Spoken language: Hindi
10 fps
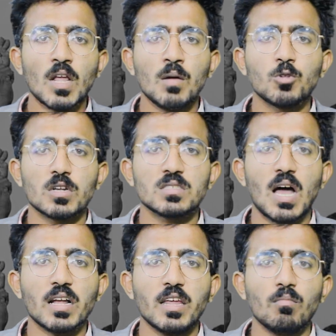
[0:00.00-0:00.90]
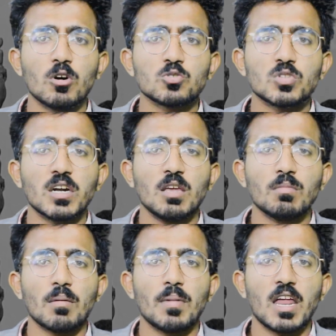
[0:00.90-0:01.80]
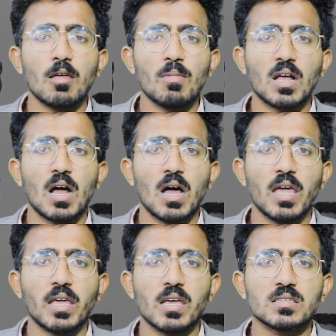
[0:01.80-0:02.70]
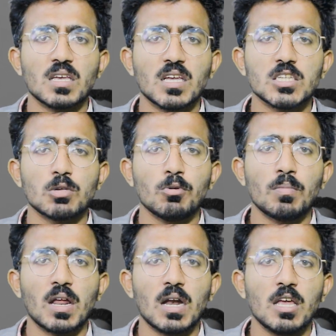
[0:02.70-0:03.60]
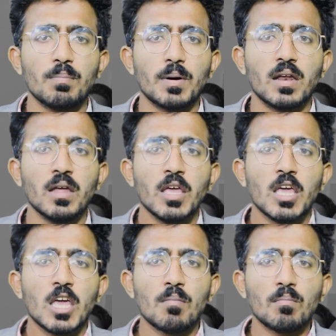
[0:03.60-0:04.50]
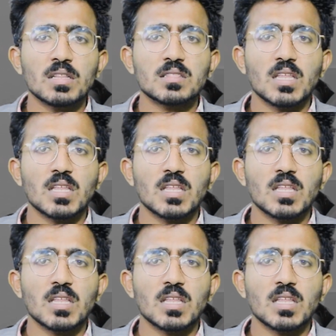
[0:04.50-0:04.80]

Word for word: अब्दुल रजाक ने मौजूदा टीम के बारे में कहा है कि इसे किसी भी मरहले पर हिम्मत